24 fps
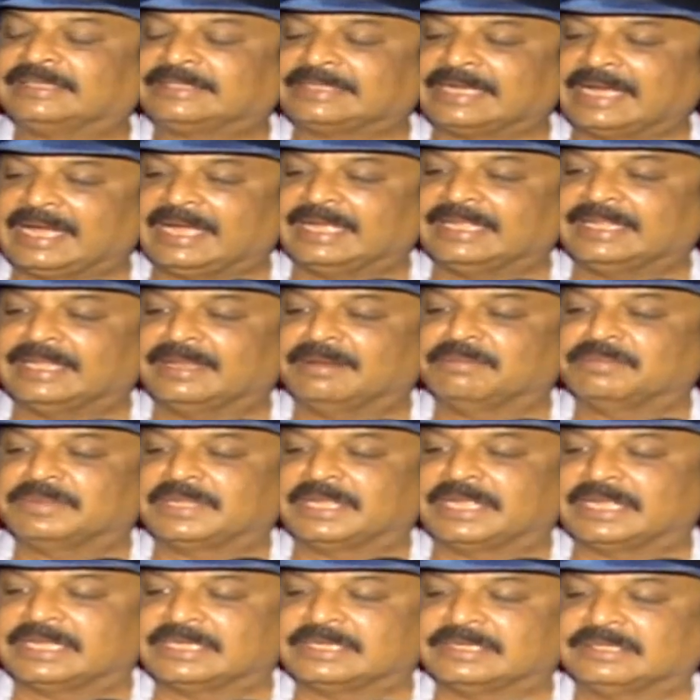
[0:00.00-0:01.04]
సాయిధరం
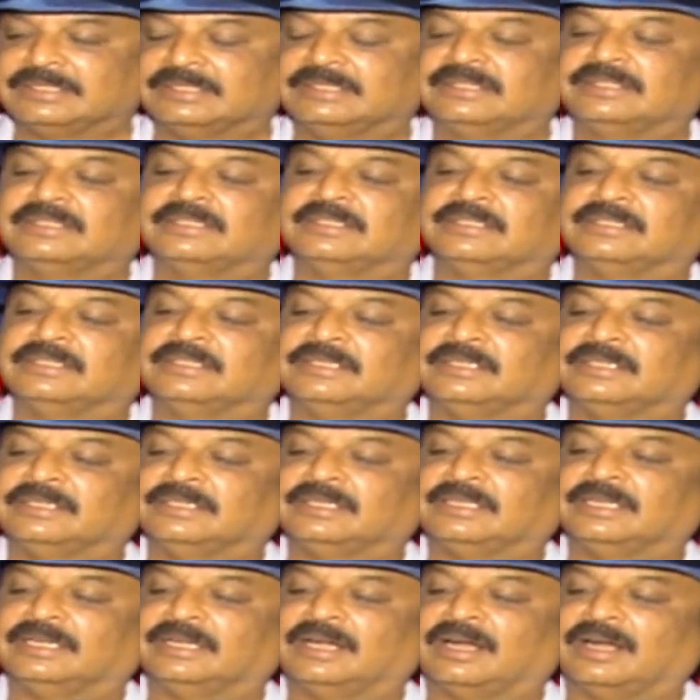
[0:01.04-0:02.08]
తేజ్
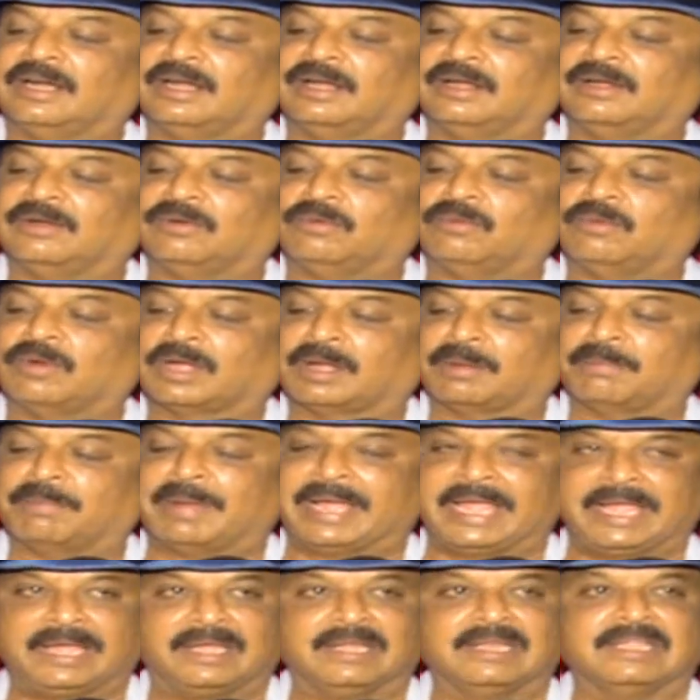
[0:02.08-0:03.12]
ఒక
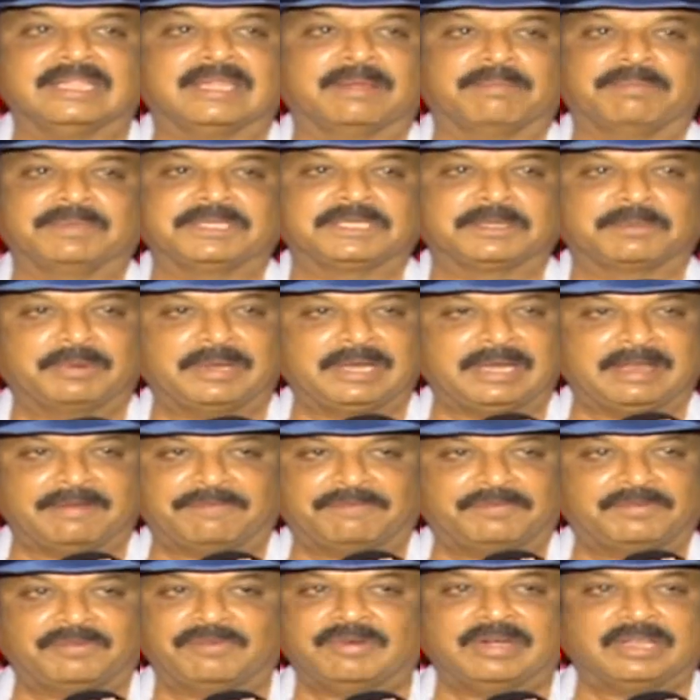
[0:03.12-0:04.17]
బైక్ని తప్పించకపోయి
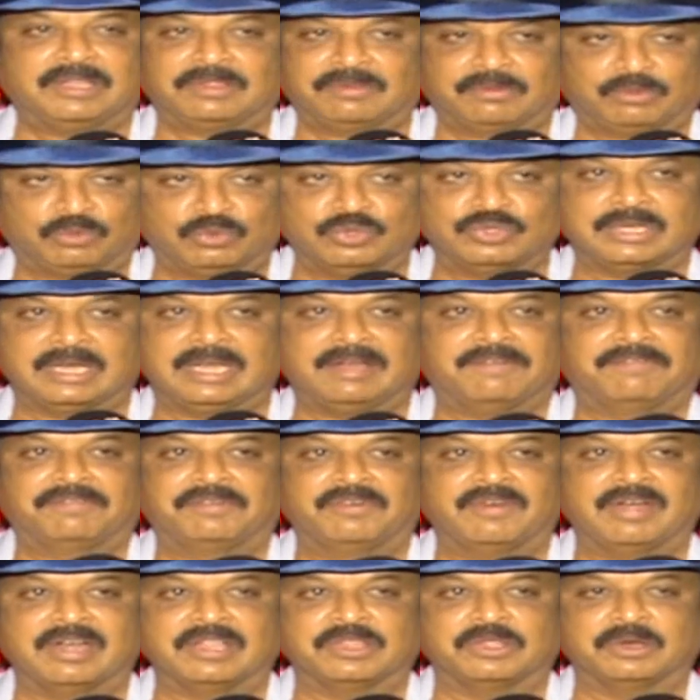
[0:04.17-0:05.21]
లెఫ్ట్ వెళ్ కొంచెం
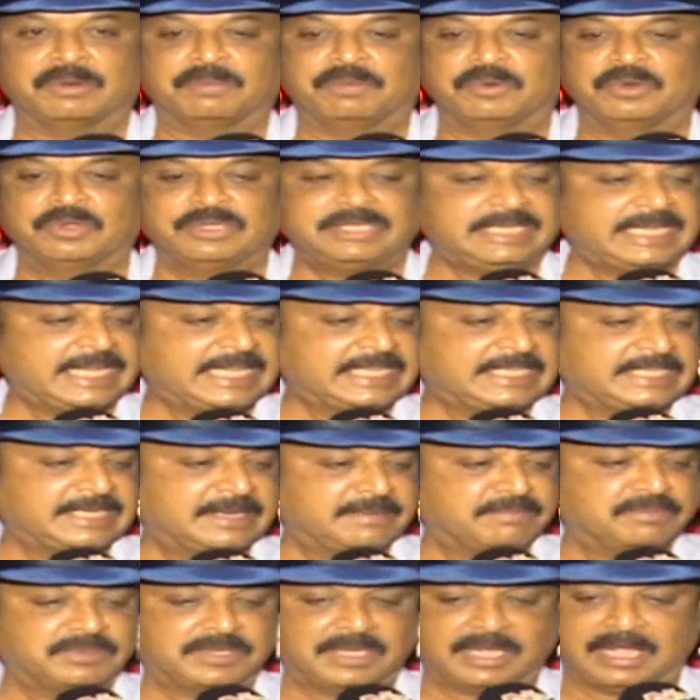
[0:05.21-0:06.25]
లెఫ్ట్ వెళుతున్నప్పుడు
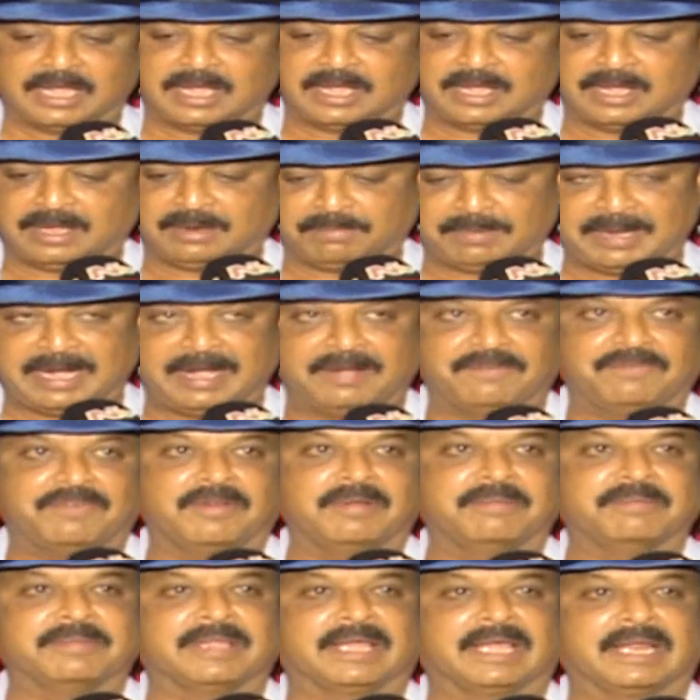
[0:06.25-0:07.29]
జిహెచ్ఎంసీ ఆ
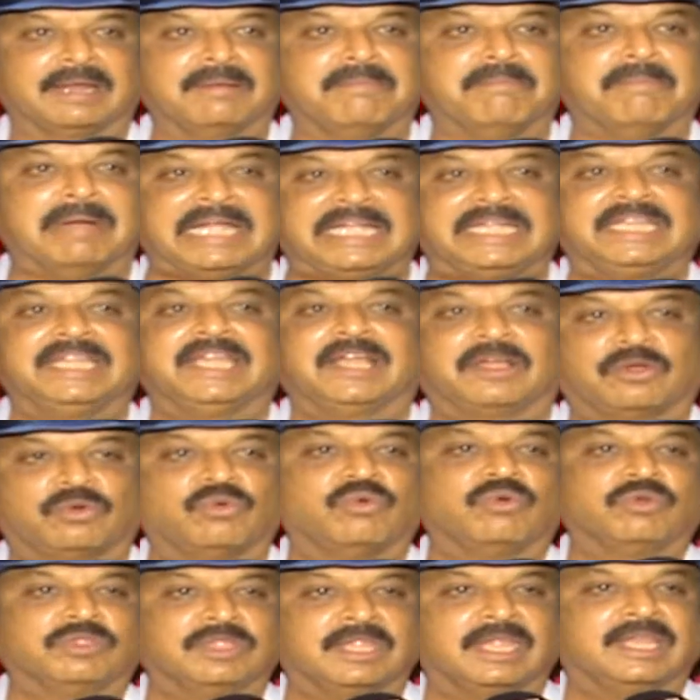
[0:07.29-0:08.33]
ప్లాట్ఫామ్ దగ్గర మట్టి
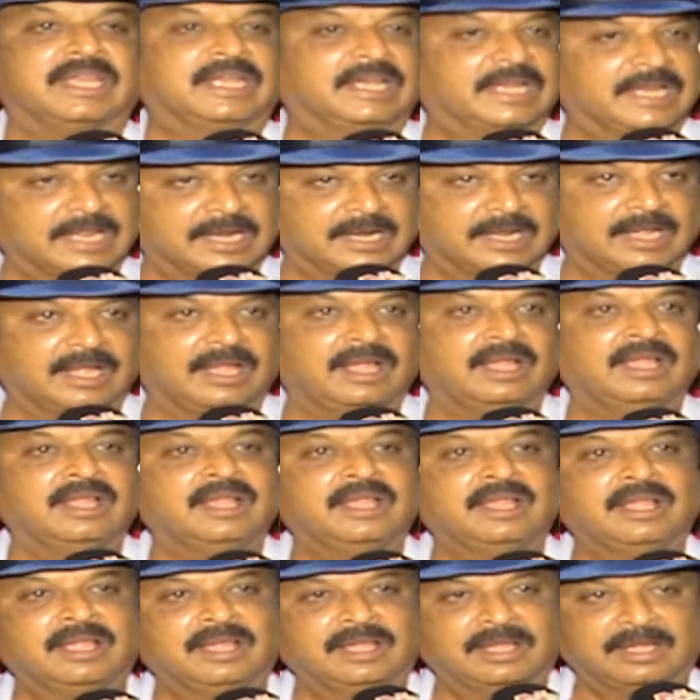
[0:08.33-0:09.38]
ఎక్కువ ఉందని క్లియర్గా
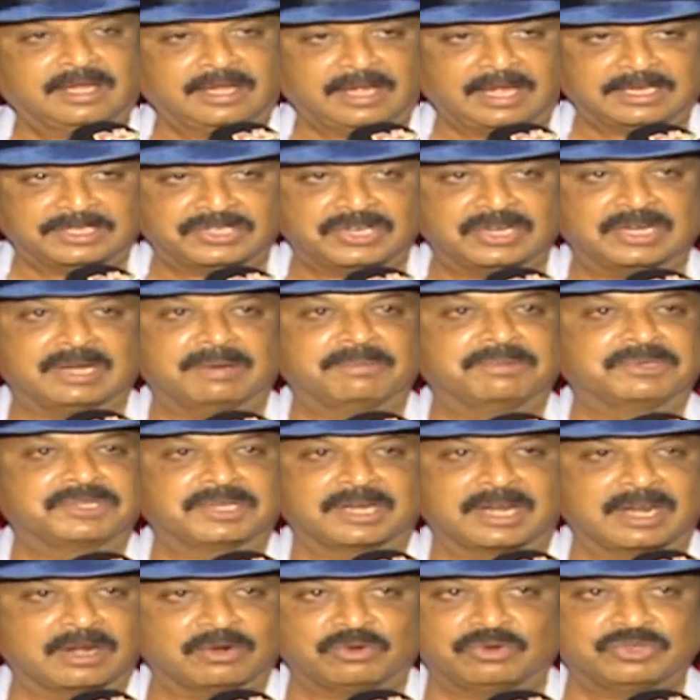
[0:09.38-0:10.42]
అసిస్టెంట్
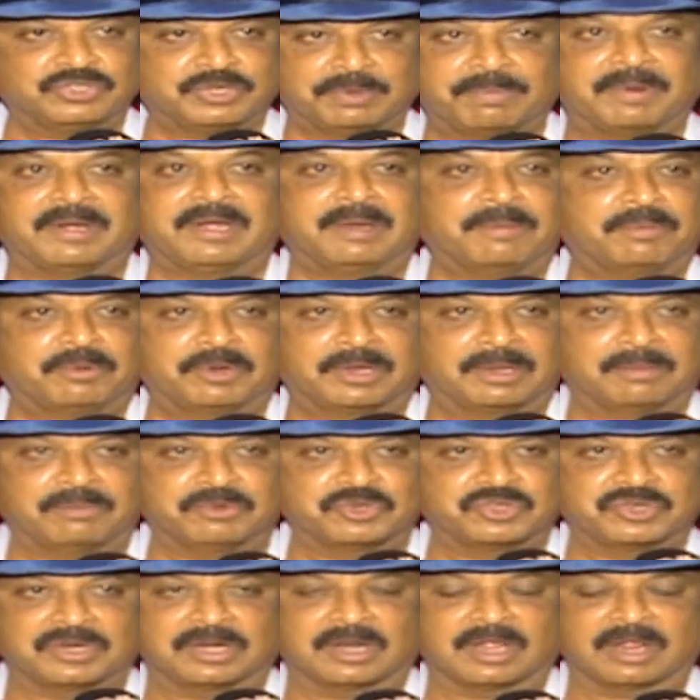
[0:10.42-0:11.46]
కమిషనర్ గారు కూడా చెప్పారు డిప్యూటీ
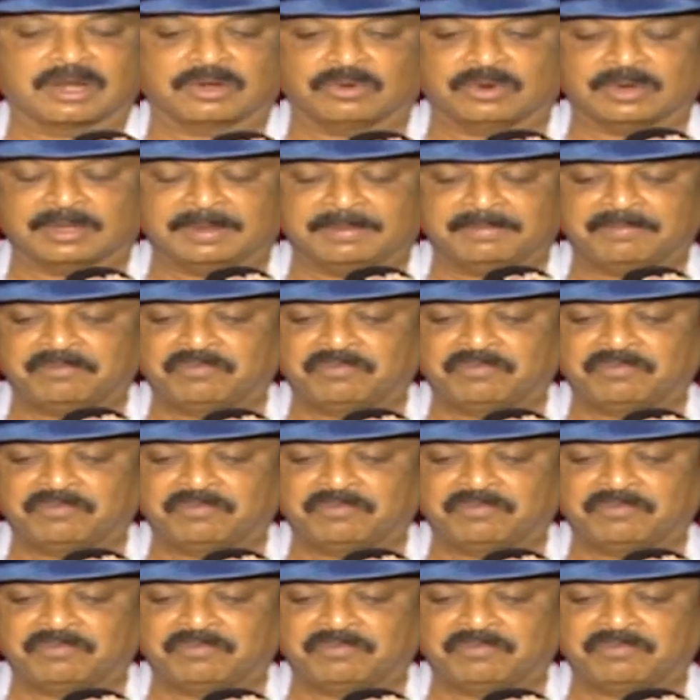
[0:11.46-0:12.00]
కమిషనర్ గారు కూడా